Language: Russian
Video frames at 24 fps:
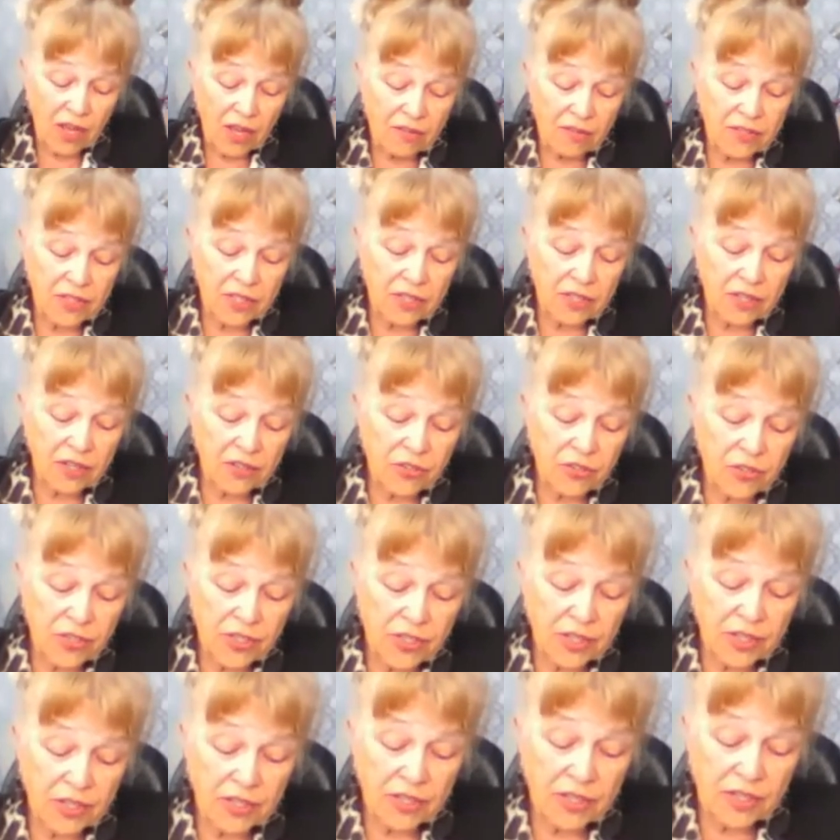В
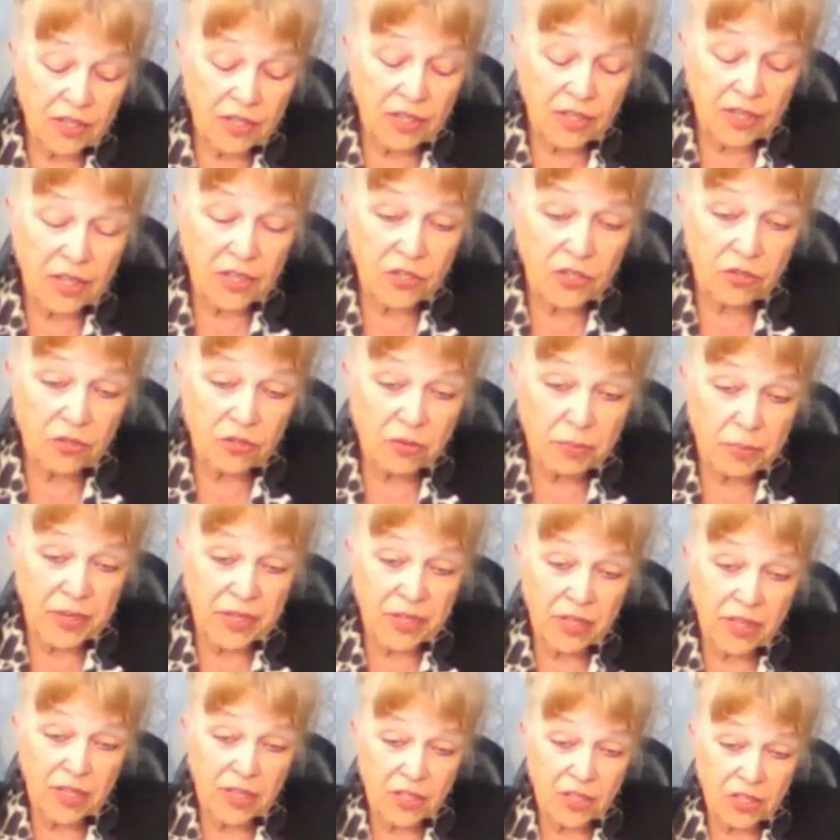заключении хочу
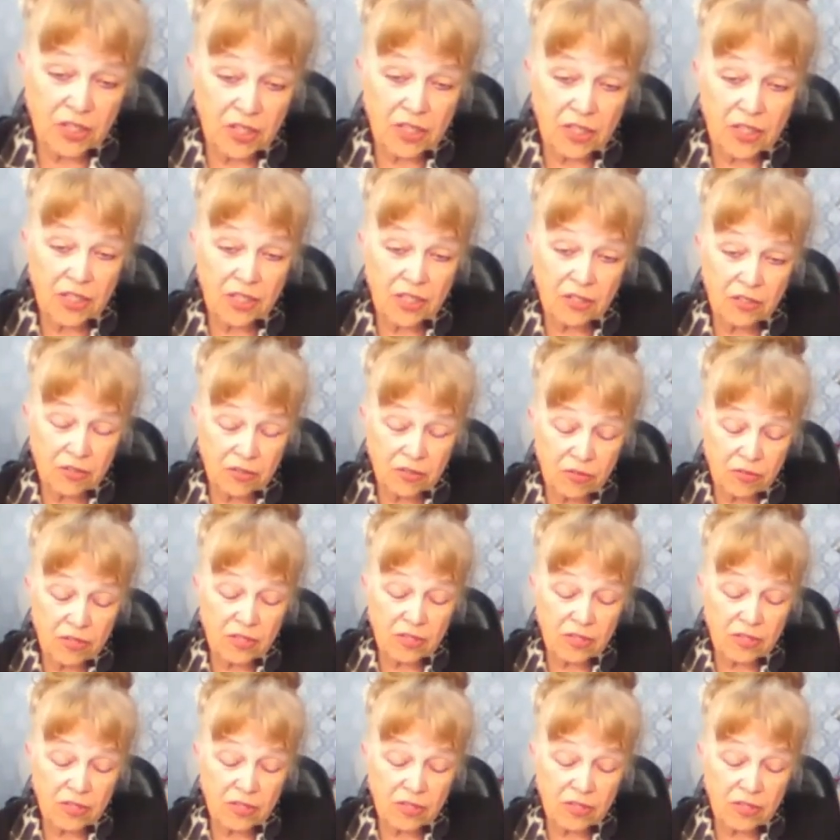предложить одну